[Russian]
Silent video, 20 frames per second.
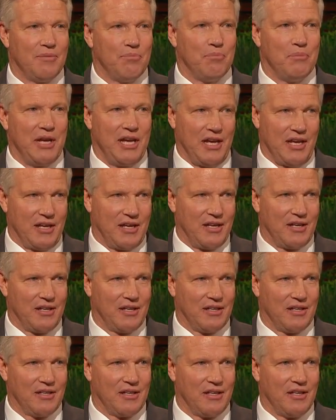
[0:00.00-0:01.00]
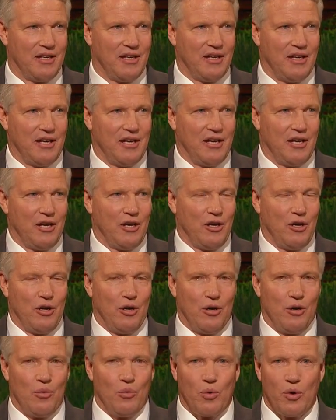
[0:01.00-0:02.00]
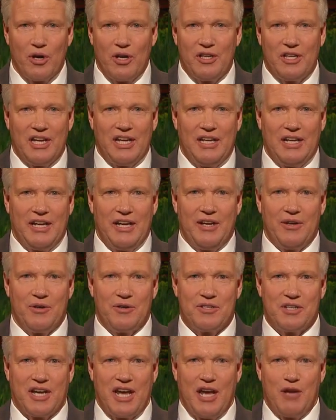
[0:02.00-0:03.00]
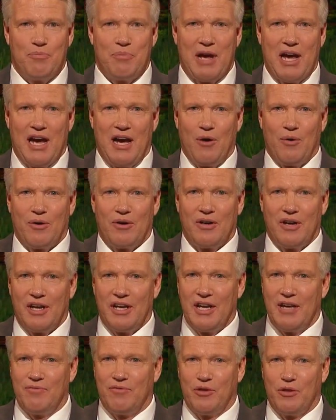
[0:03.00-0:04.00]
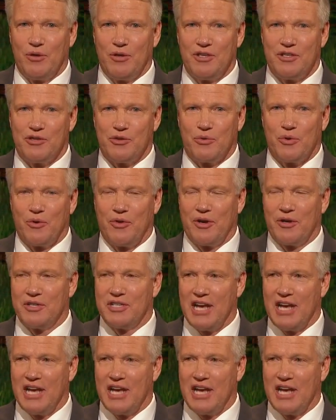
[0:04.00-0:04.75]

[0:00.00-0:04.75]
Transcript: Господь учит, что мир, что они должны быть кроткими.